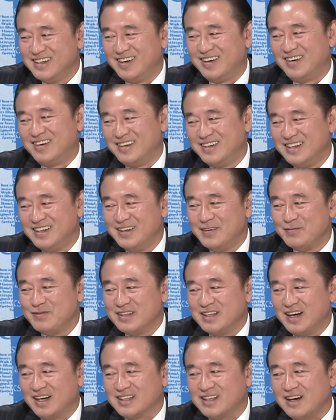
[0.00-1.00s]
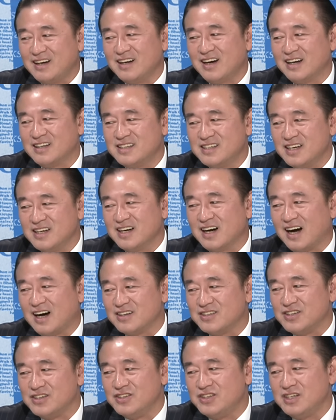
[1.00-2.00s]
哦，那当然，这个
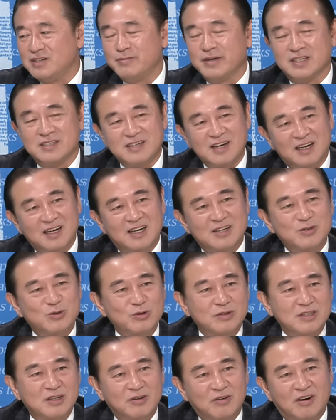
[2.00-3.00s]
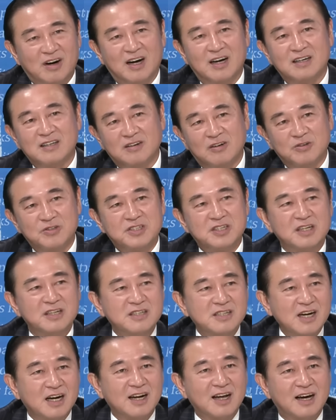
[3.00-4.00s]
行情基本上来说的话，哦，接
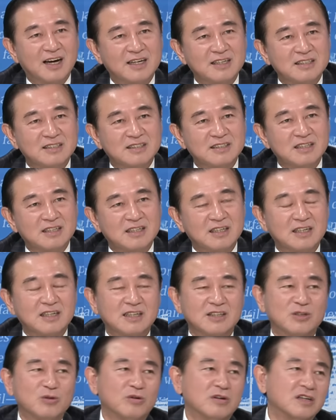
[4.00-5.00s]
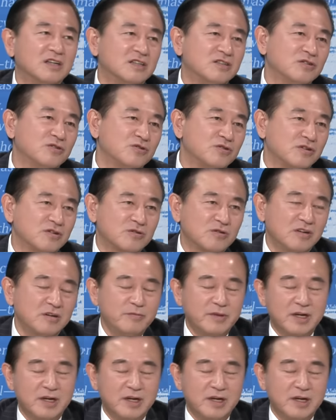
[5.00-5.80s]
下来可能很多人就觉得说，哎，